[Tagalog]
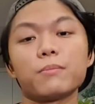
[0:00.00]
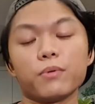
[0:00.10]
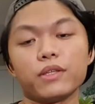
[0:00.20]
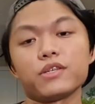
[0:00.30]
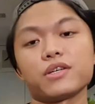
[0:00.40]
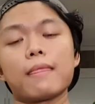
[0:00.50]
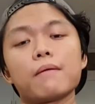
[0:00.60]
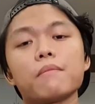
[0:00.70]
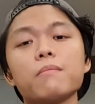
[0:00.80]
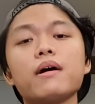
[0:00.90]
Pwede siya.
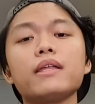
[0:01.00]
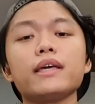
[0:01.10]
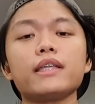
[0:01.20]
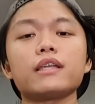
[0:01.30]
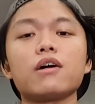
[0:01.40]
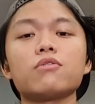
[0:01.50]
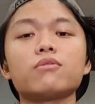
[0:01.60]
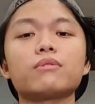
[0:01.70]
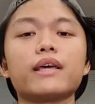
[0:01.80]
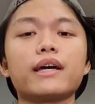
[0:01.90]
May mga nakikita
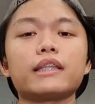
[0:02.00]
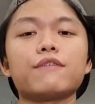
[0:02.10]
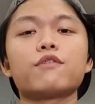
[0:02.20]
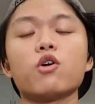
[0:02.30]
akong negative